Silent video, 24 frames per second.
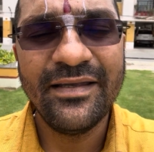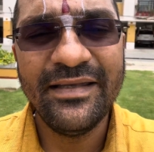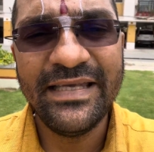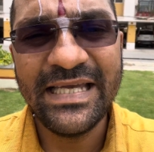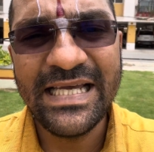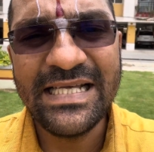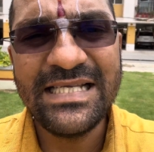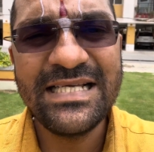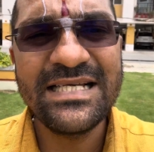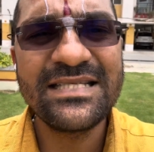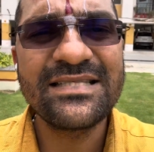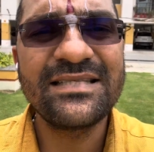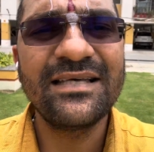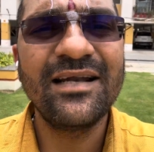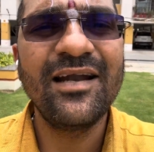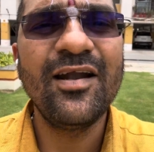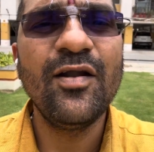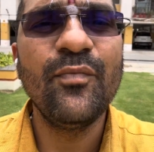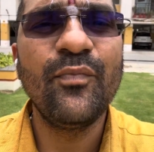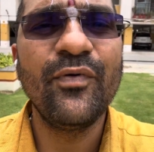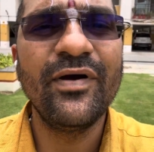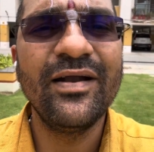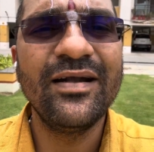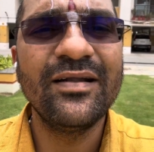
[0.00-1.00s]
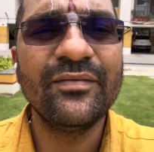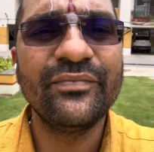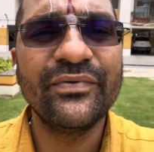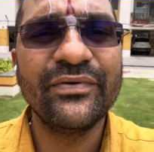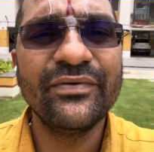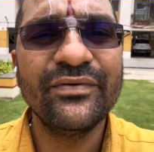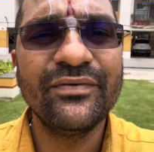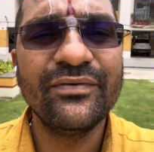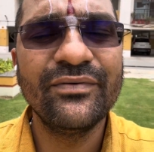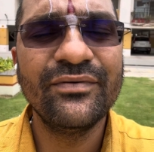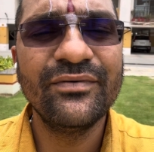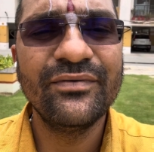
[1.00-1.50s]
ఏం చేస్తారండి
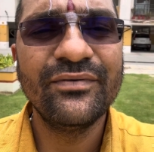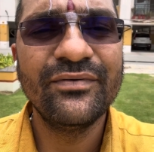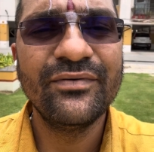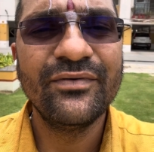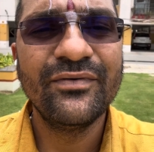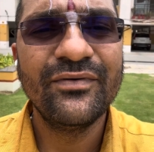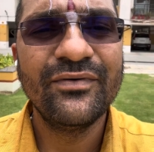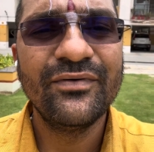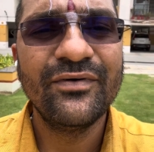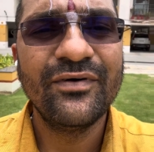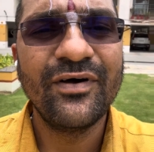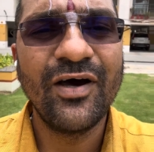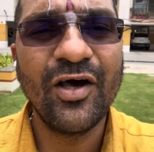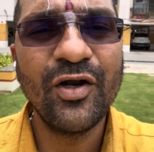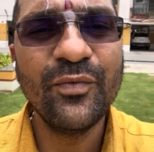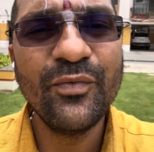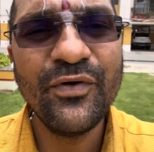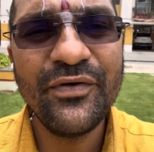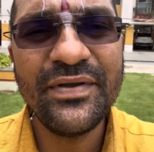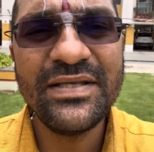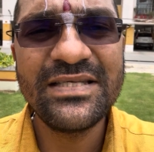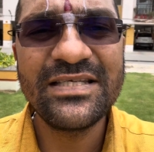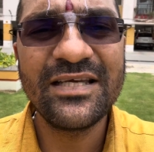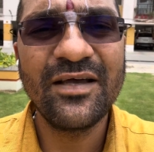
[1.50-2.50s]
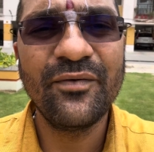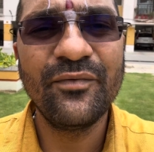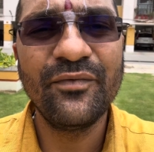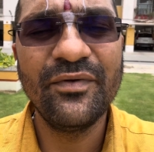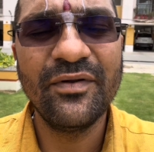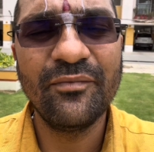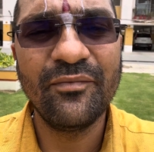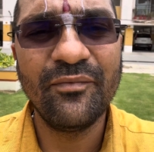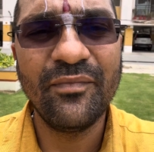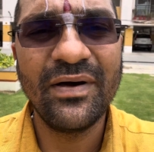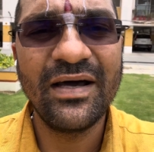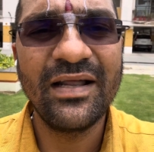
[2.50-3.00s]
పోయేటప్పుడు అనుభవించాము
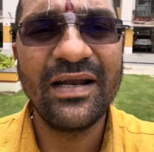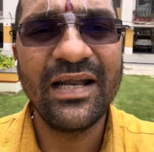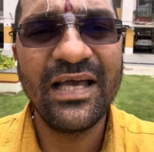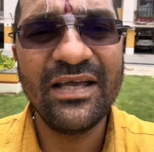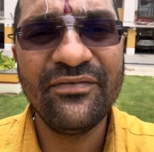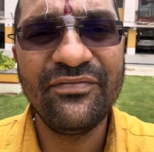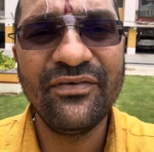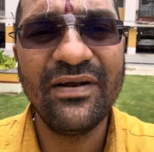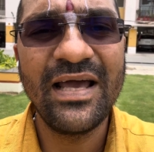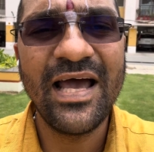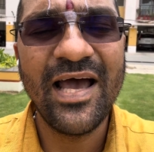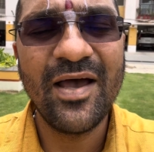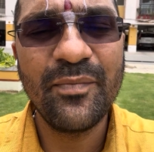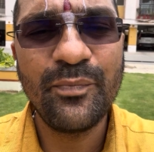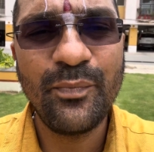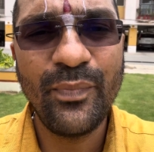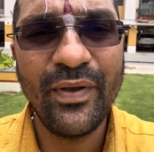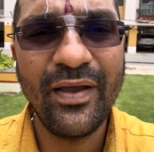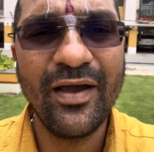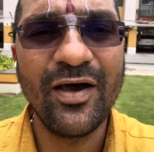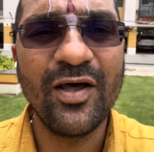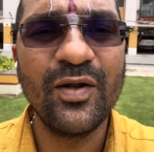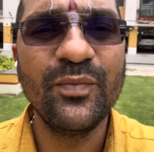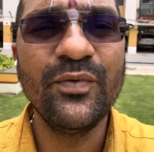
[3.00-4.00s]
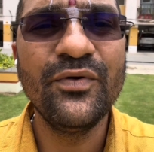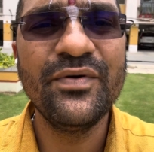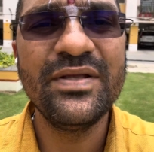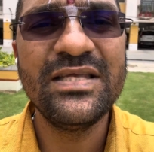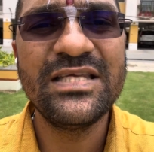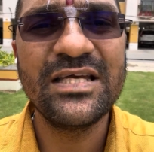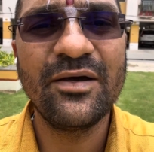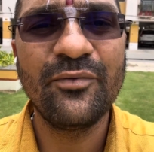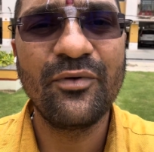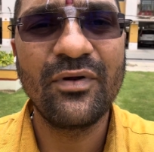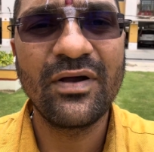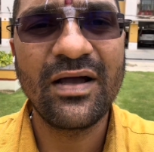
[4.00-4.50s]
బా లైఫ్ను హ్యాపీగా
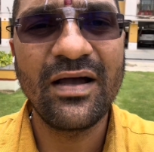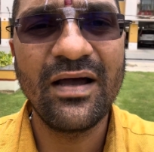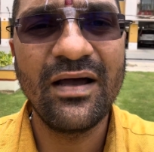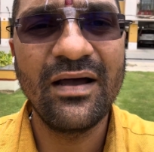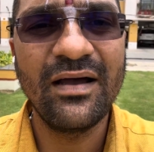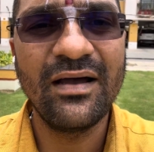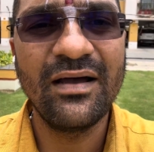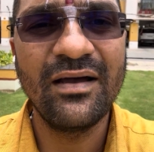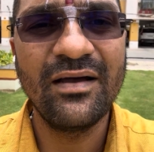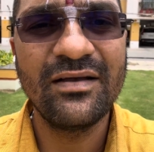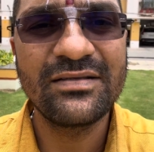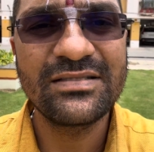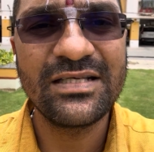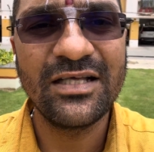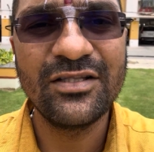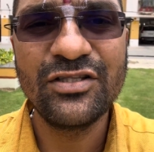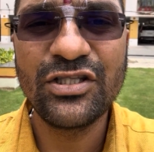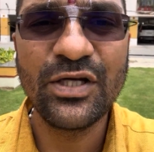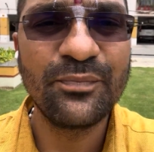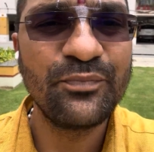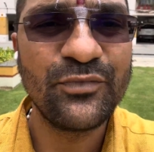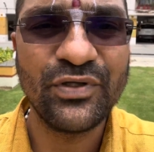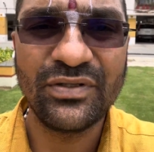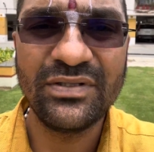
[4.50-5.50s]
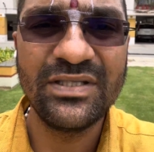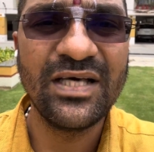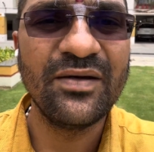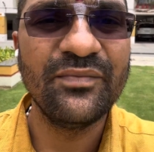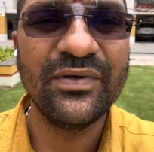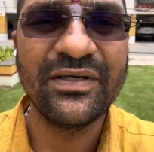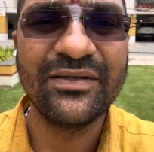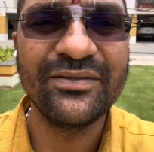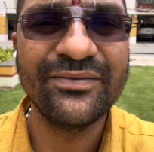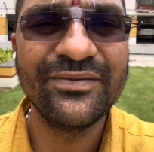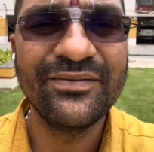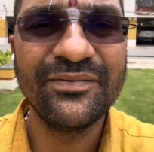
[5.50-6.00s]
అనుభవించామని ఒక సంతృప్తి వద్దా
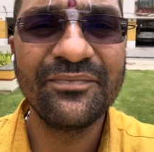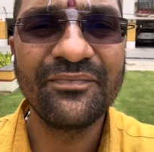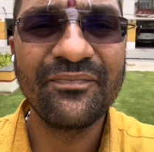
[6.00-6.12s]
మీకు